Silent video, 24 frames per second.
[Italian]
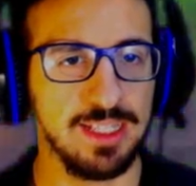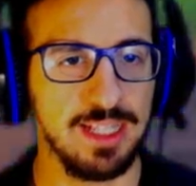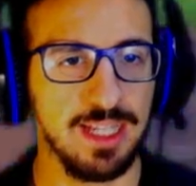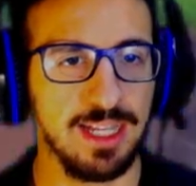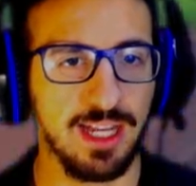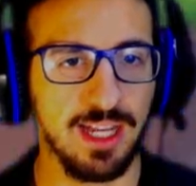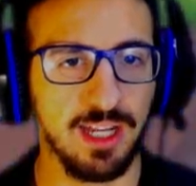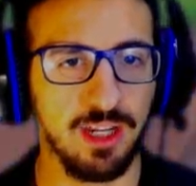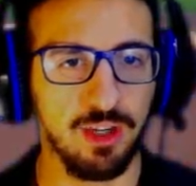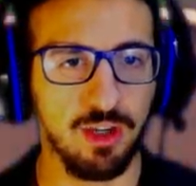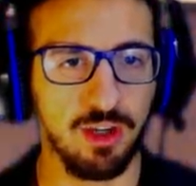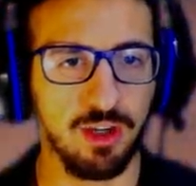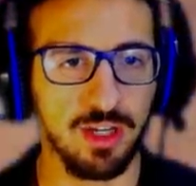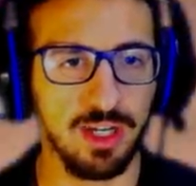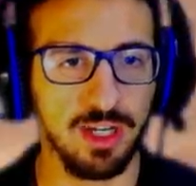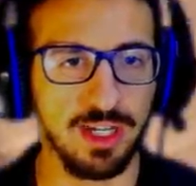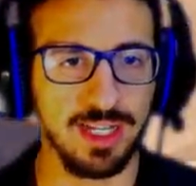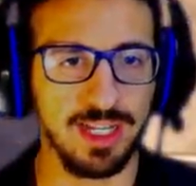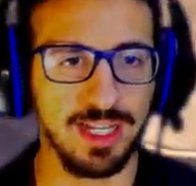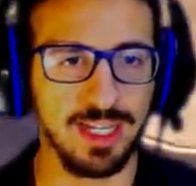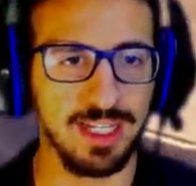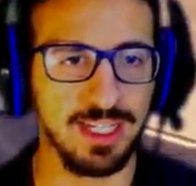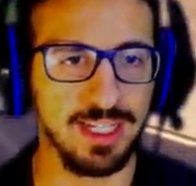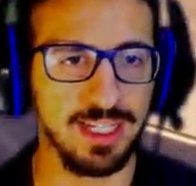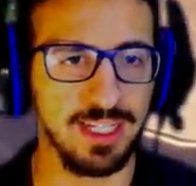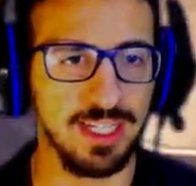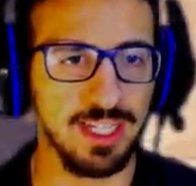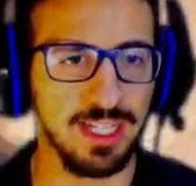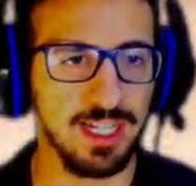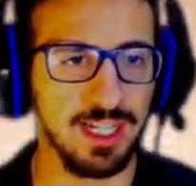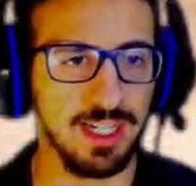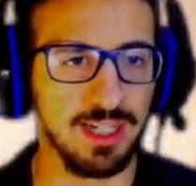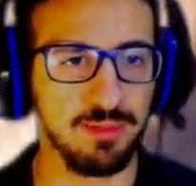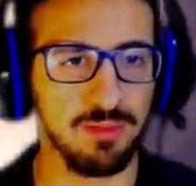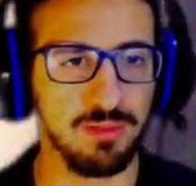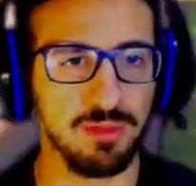Allora,
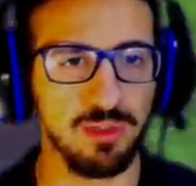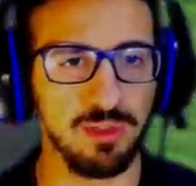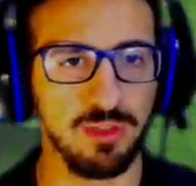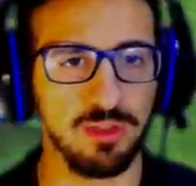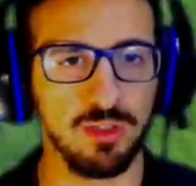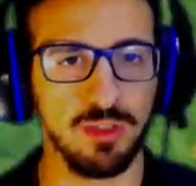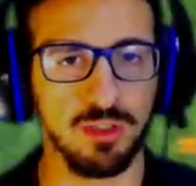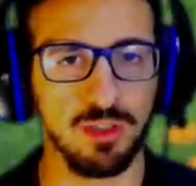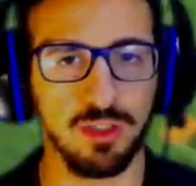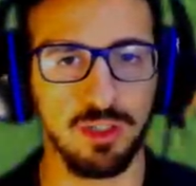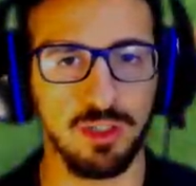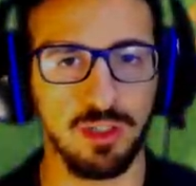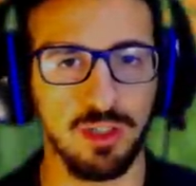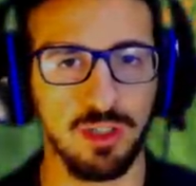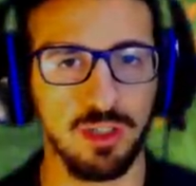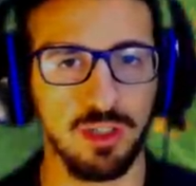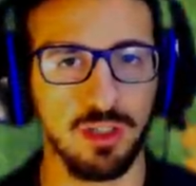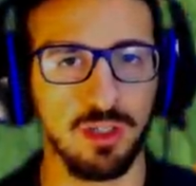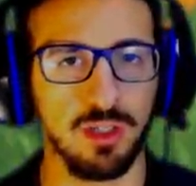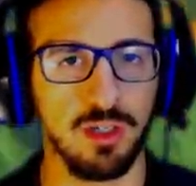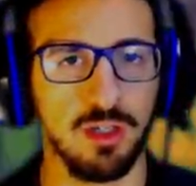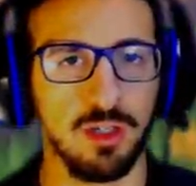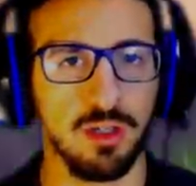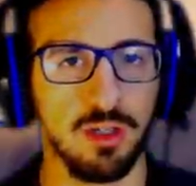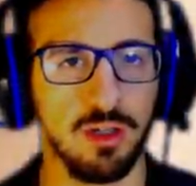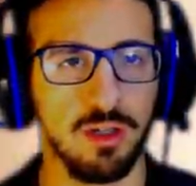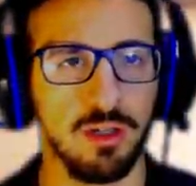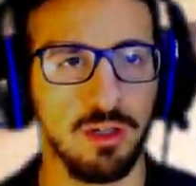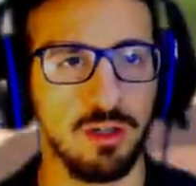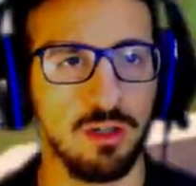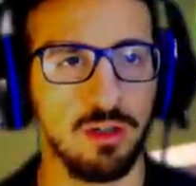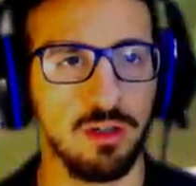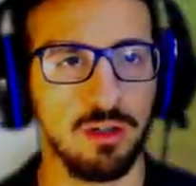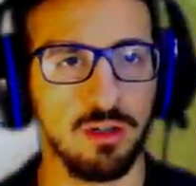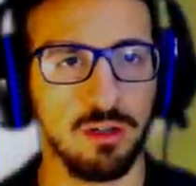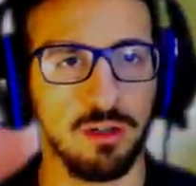carichiamo il,
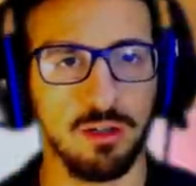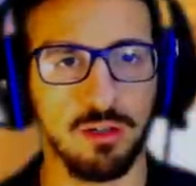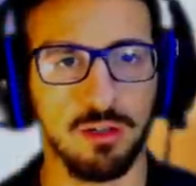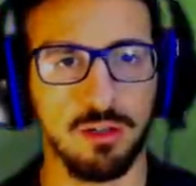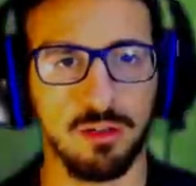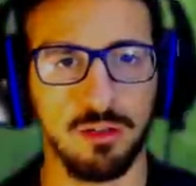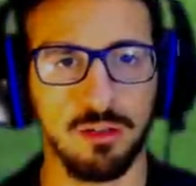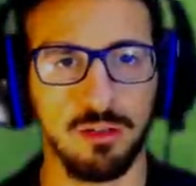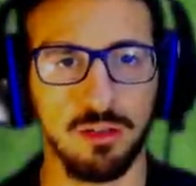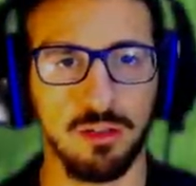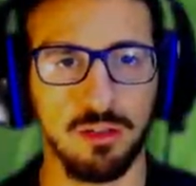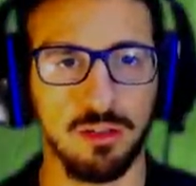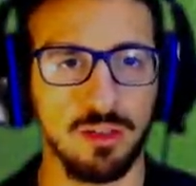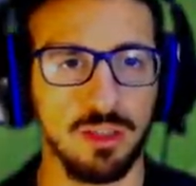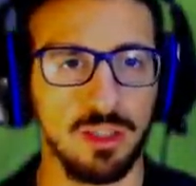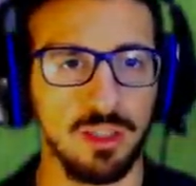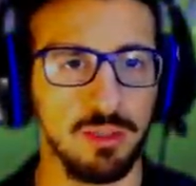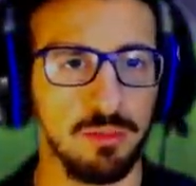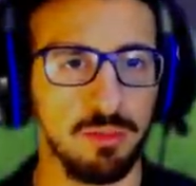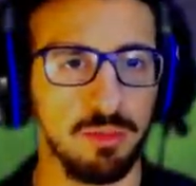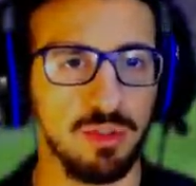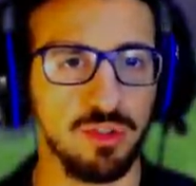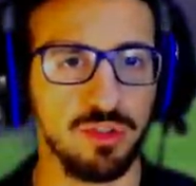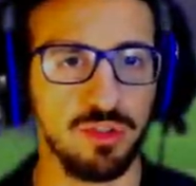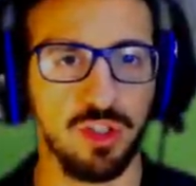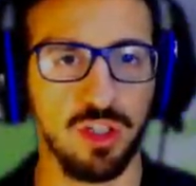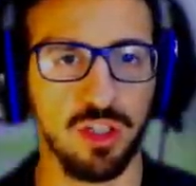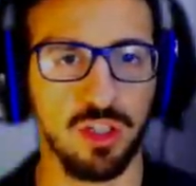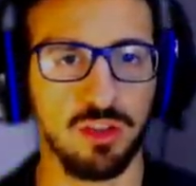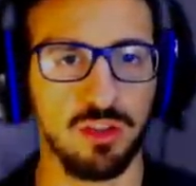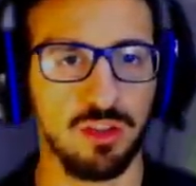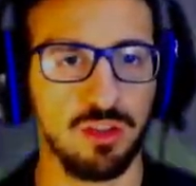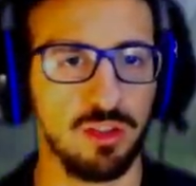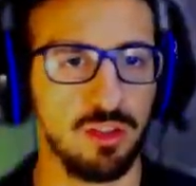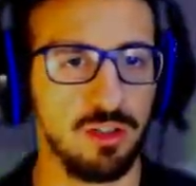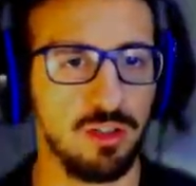eh, il tipo
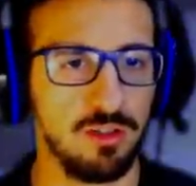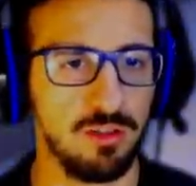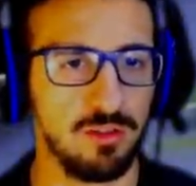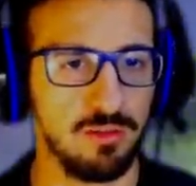sotto.